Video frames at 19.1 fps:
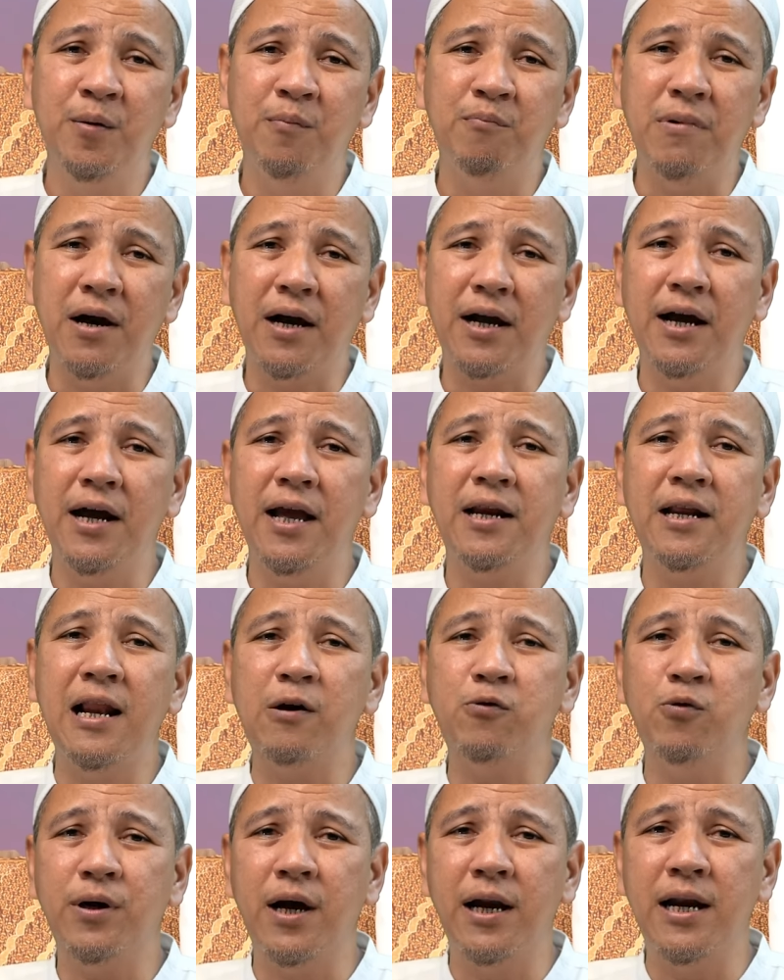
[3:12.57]
Maka yang
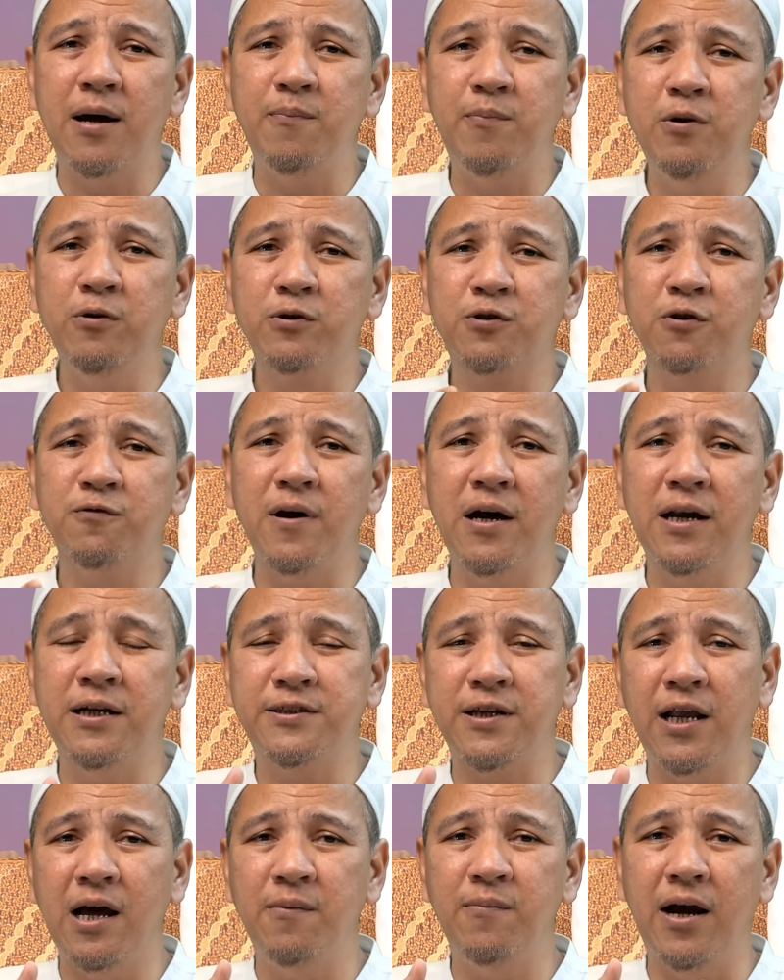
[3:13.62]
dilakukan Nabi Yusuf
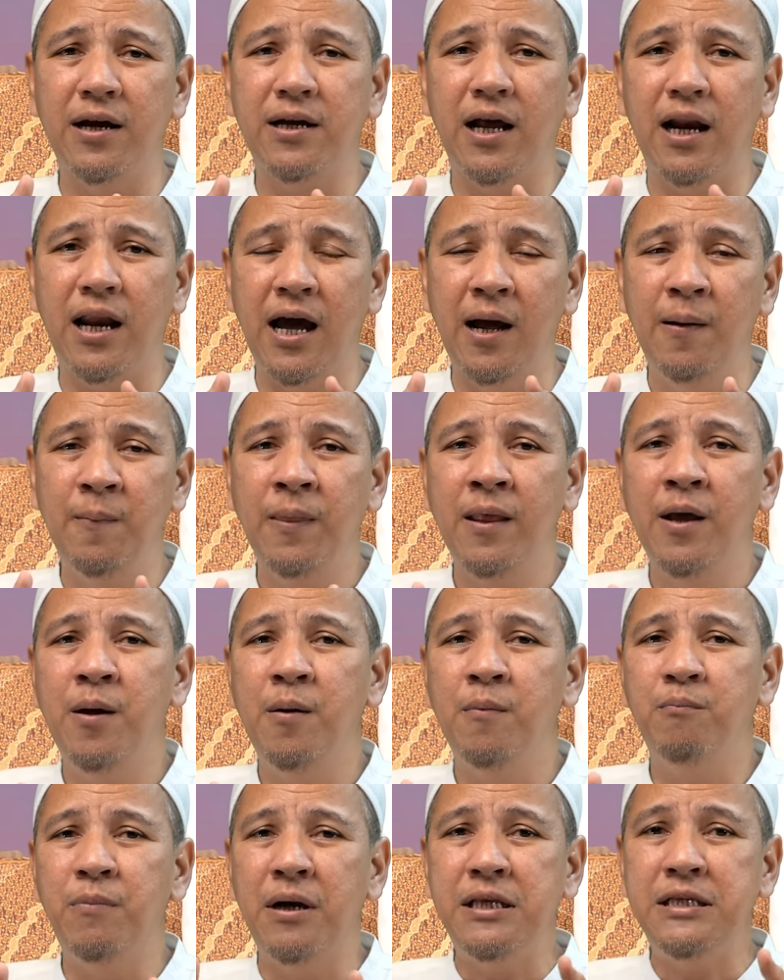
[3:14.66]
alaihissalam adalah
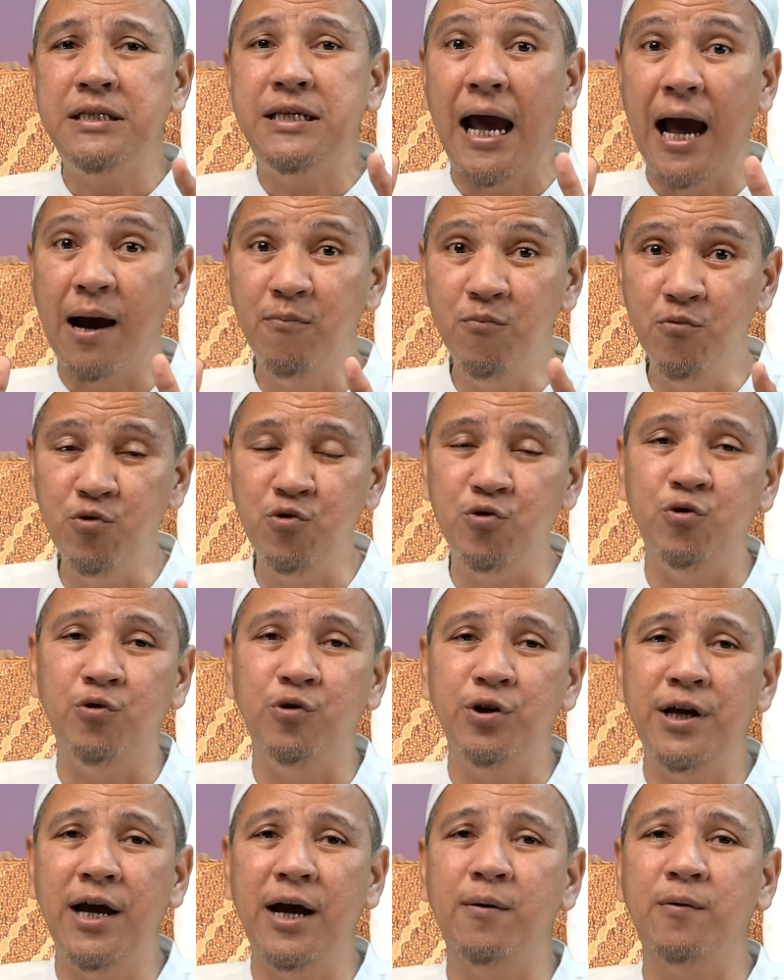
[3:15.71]

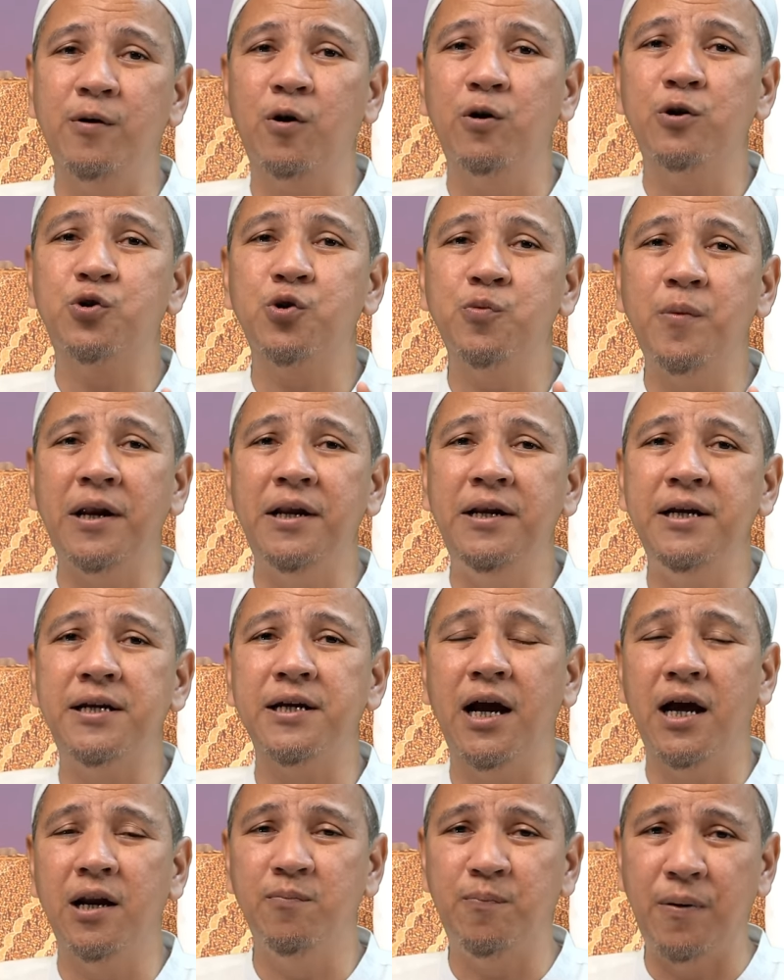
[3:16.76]
menjamu ya konsumen ini
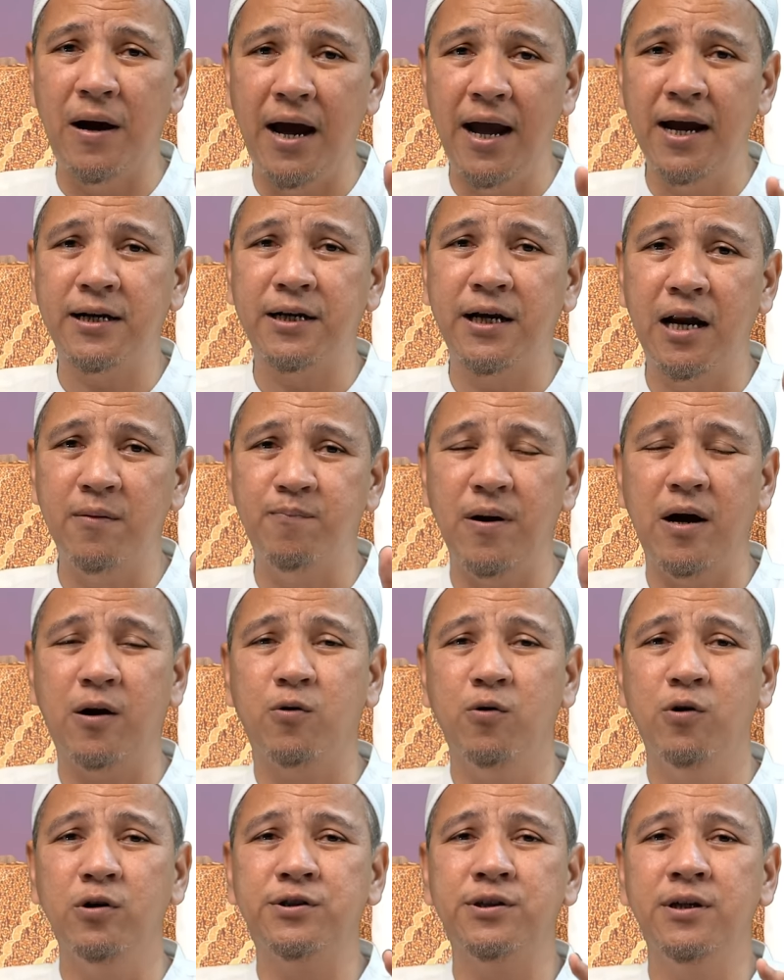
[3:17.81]
dengan baik, dengan
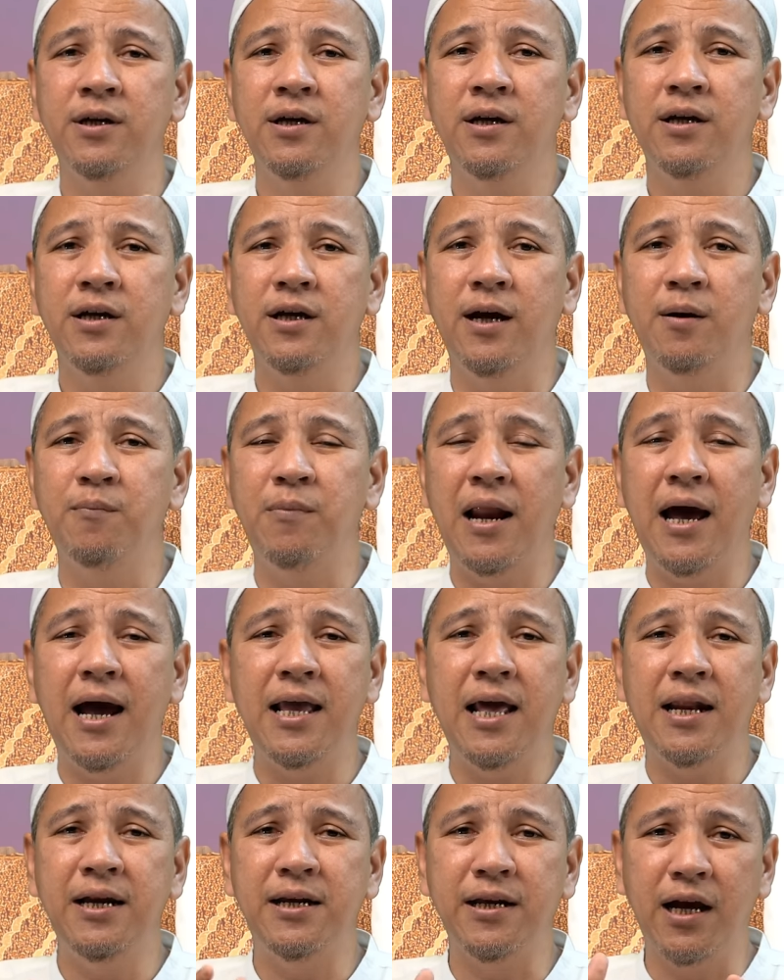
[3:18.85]
bagus, ya
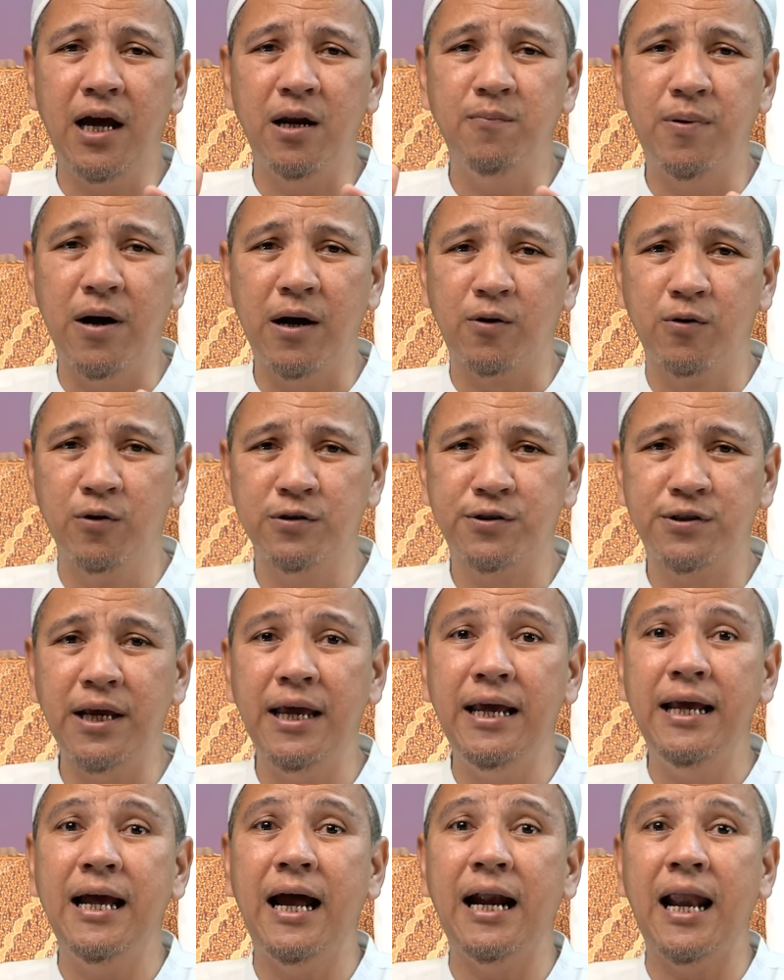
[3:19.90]
melayani dengan bagus
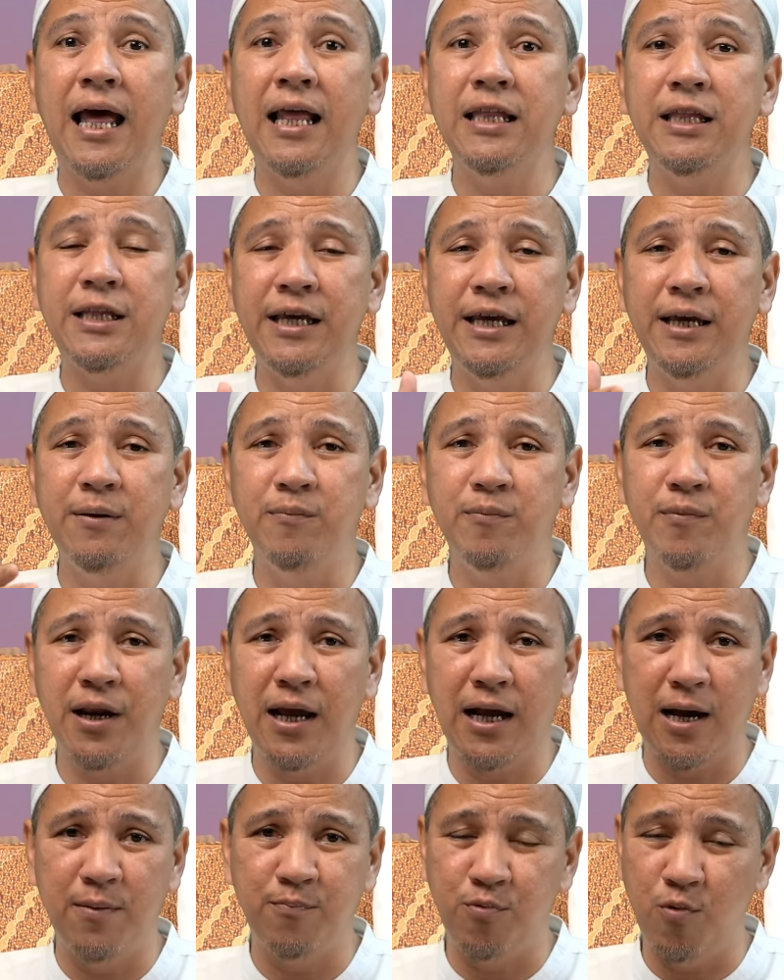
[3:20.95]
sehingga nanti
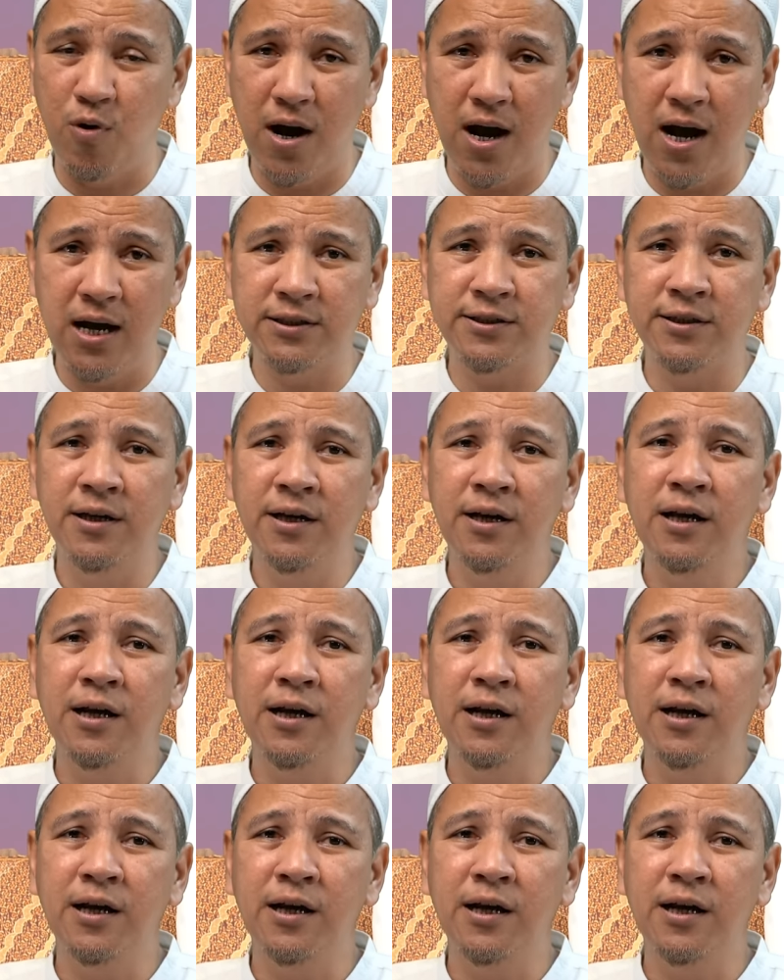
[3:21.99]
mereka puas,